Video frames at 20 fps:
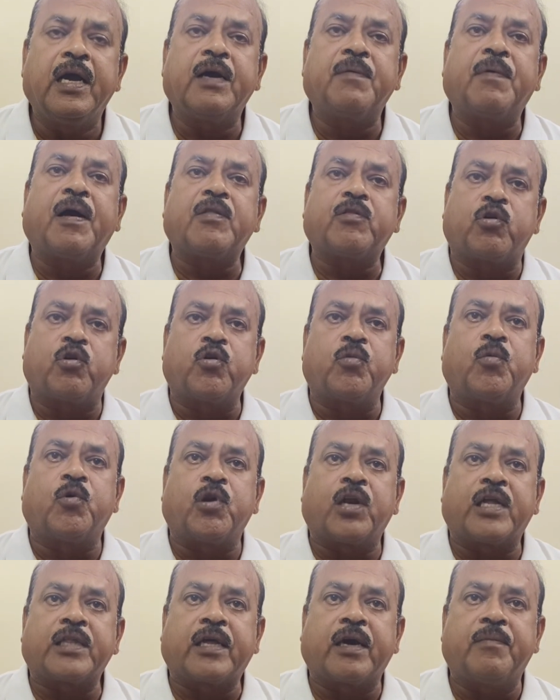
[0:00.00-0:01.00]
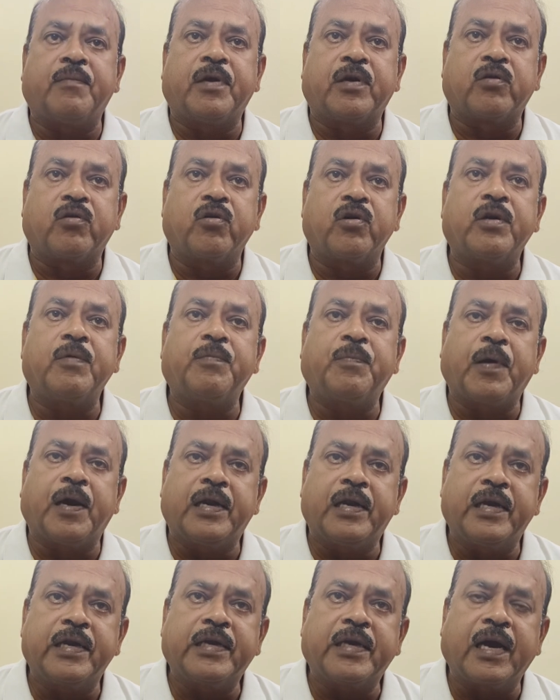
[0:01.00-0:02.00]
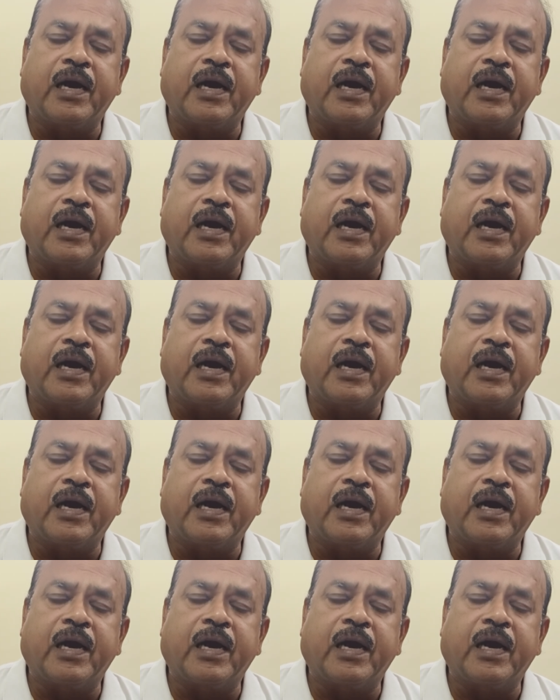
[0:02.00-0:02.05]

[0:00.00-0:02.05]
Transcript: एक बात और बोलना था मेरे को कि पहले